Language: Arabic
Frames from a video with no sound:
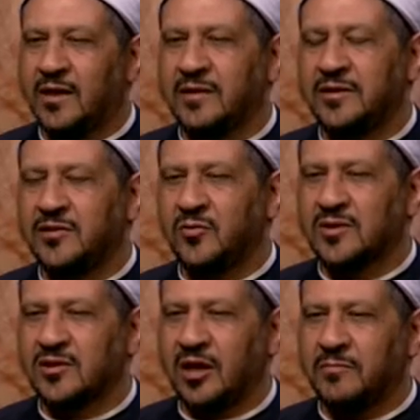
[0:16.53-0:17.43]
آله
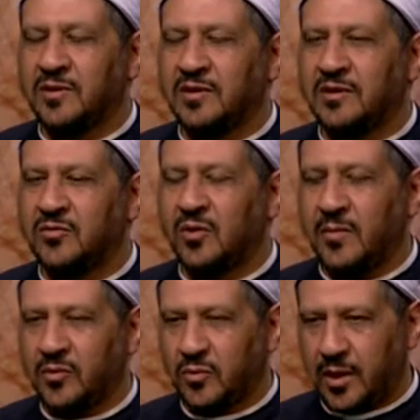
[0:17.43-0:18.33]
وصحبه
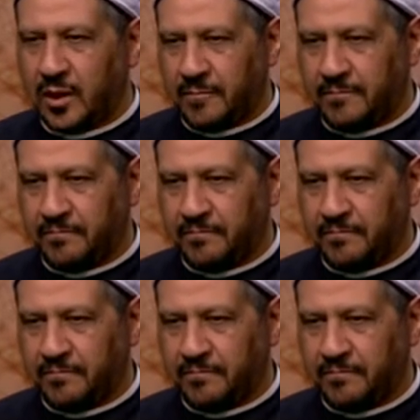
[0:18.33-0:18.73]
ومن والاه